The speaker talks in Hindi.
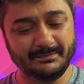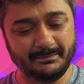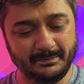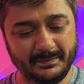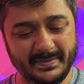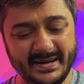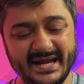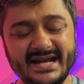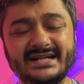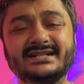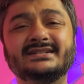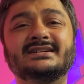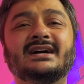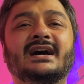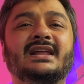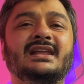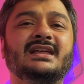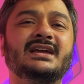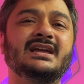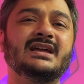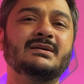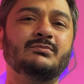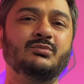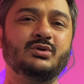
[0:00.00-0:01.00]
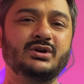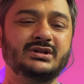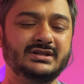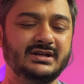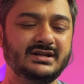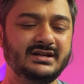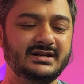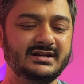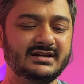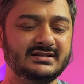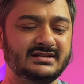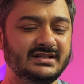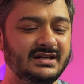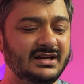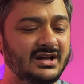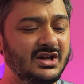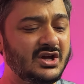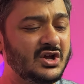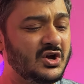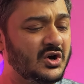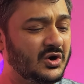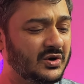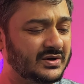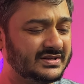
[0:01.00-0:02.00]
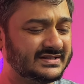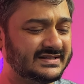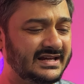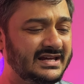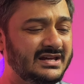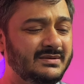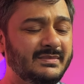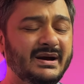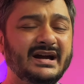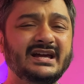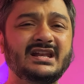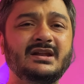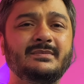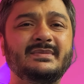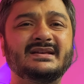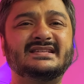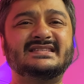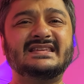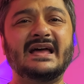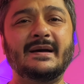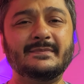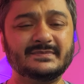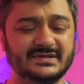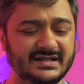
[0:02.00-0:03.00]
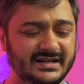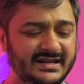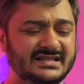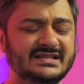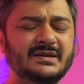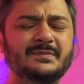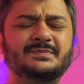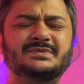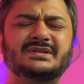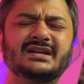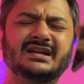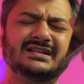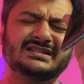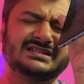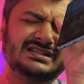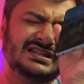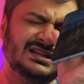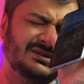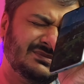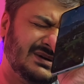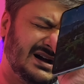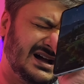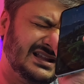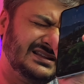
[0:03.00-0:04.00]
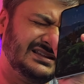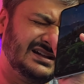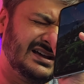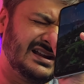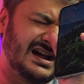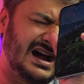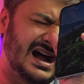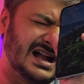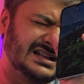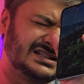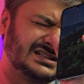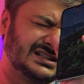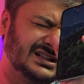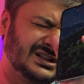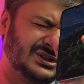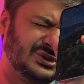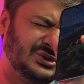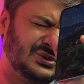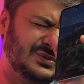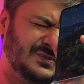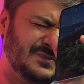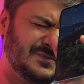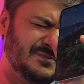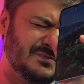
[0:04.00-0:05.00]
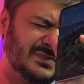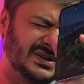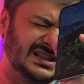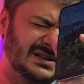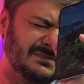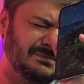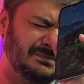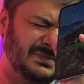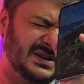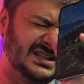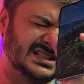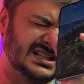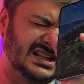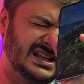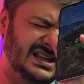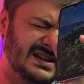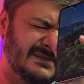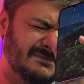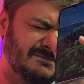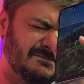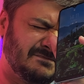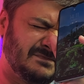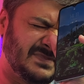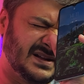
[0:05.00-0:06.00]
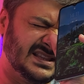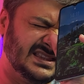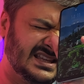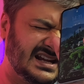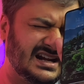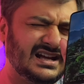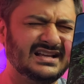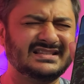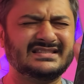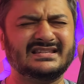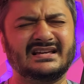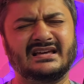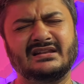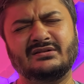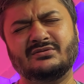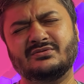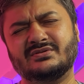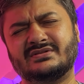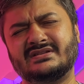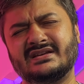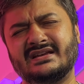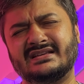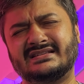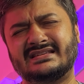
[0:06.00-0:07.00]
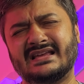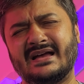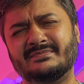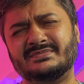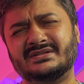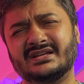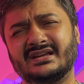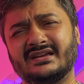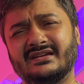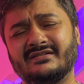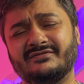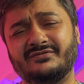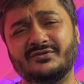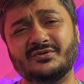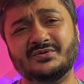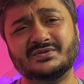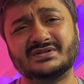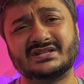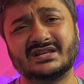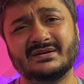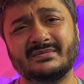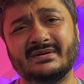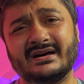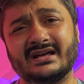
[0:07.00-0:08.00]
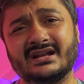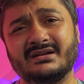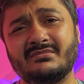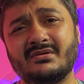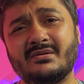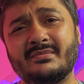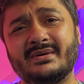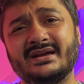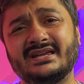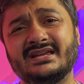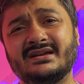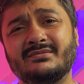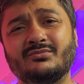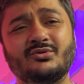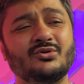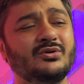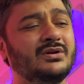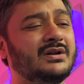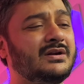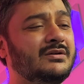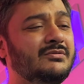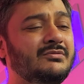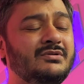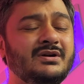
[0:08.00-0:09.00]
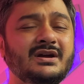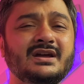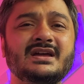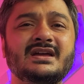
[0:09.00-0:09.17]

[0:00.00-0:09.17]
पीट डालेंगे बुरी तरीके से और सही मायने में सैमसंग की सबसे अच्छी बात यार आज तक मतलब पिछले पंद्रह सालों से सैमसंग के फ़ोन्स के बारे में मैं ये बोल रहा हूँ